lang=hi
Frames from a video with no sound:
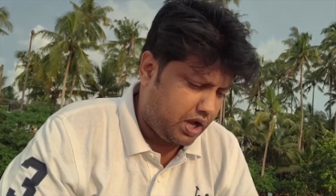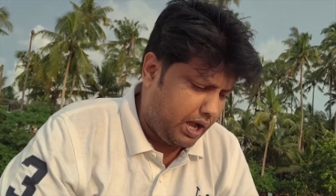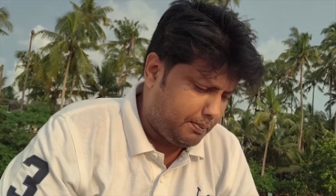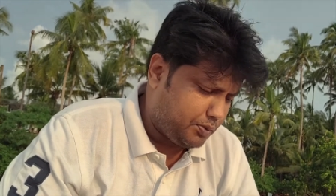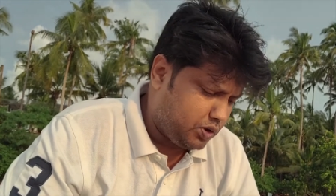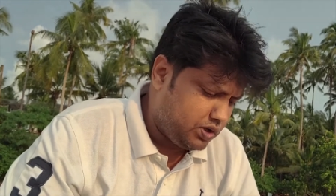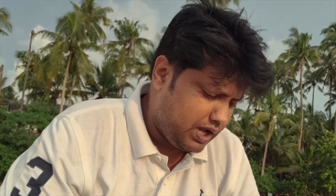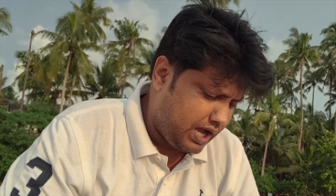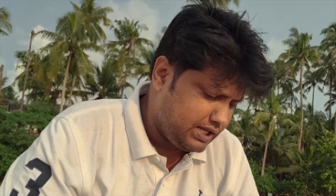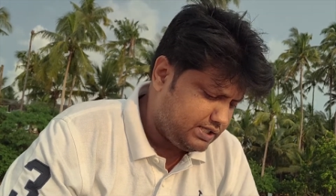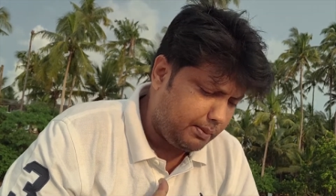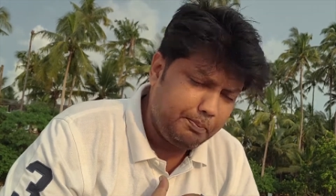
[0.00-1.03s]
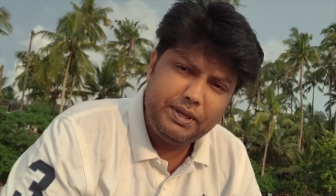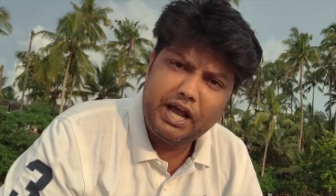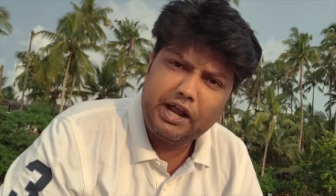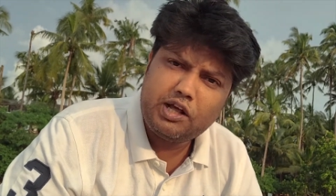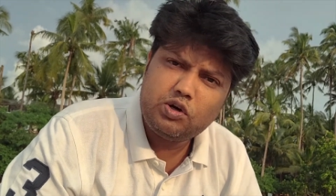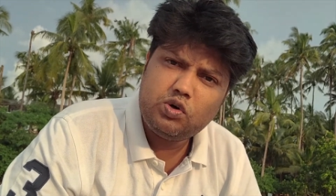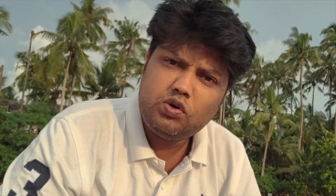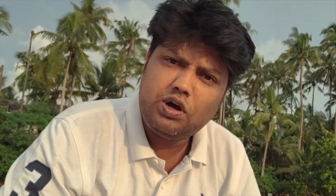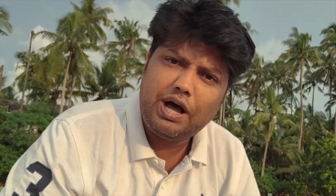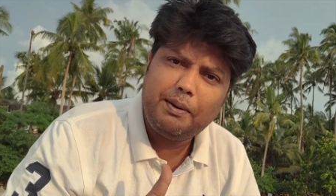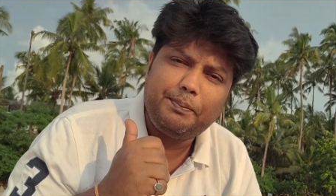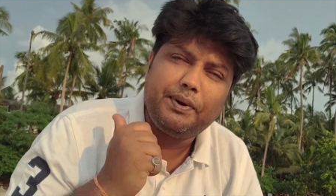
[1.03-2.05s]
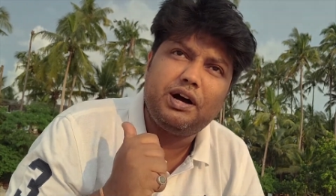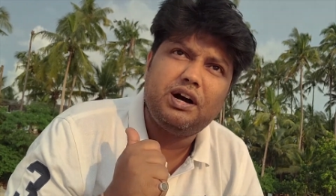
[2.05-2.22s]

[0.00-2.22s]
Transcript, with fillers: आपको यहाँ जब भी आना हो आप